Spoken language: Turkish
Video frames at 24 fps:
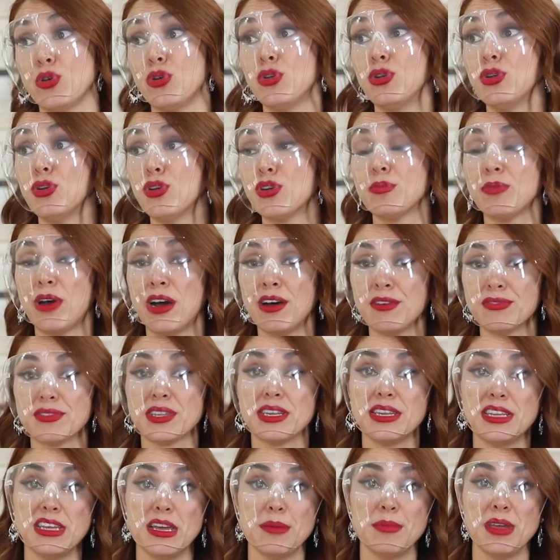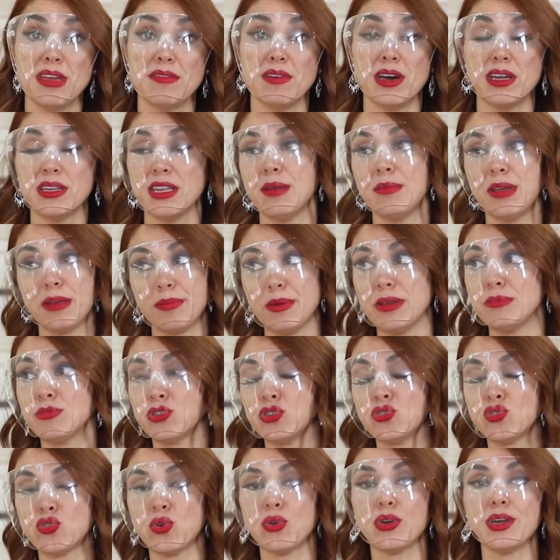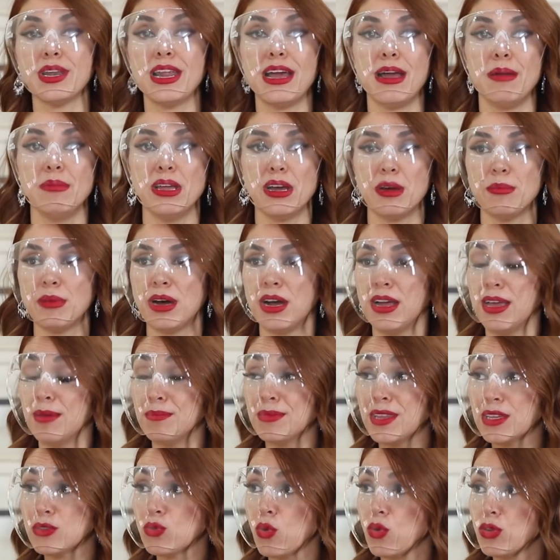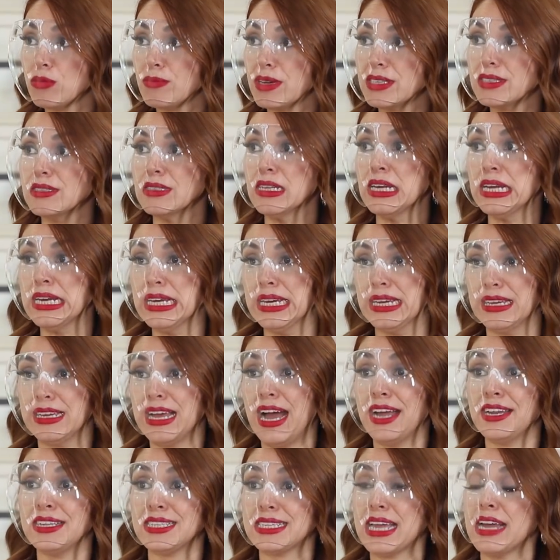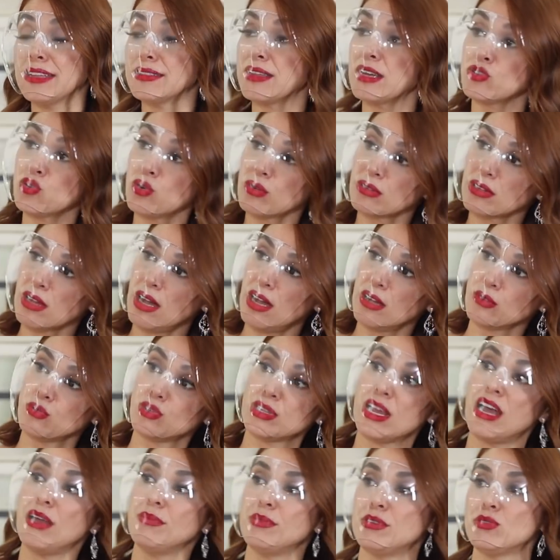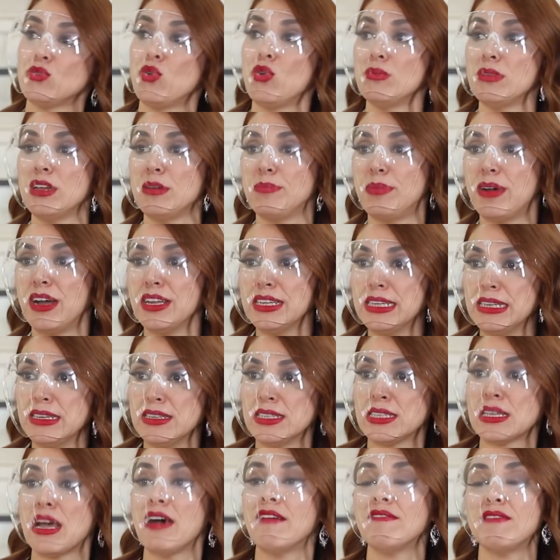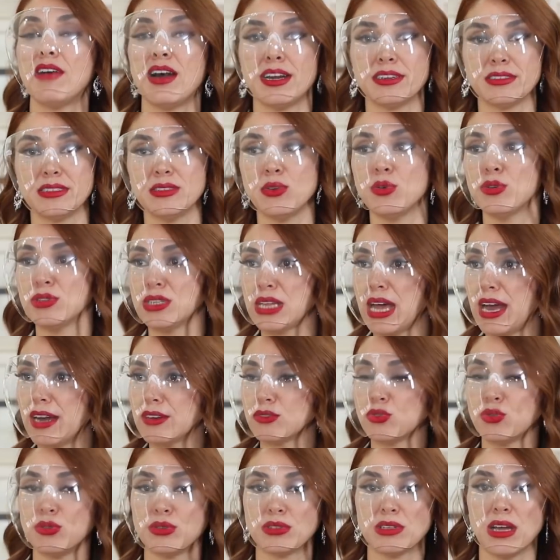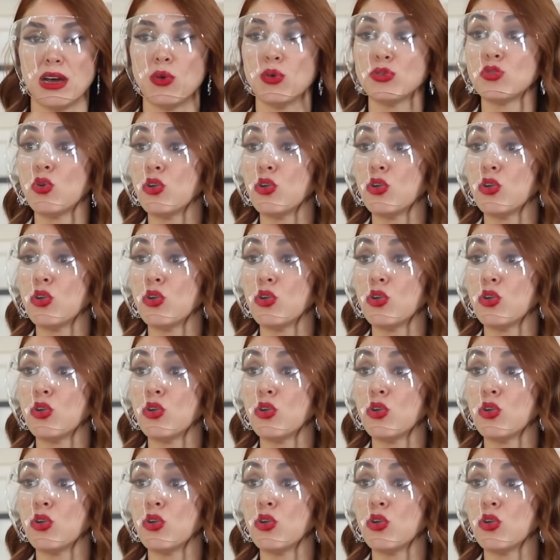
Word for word: söylüyorum haftanın yemeği ve ana yemek benim için çok önemli ama hem de dolmanın yani senden çok daha güzel bir dolma yapan insan vardı. Özer'di o da.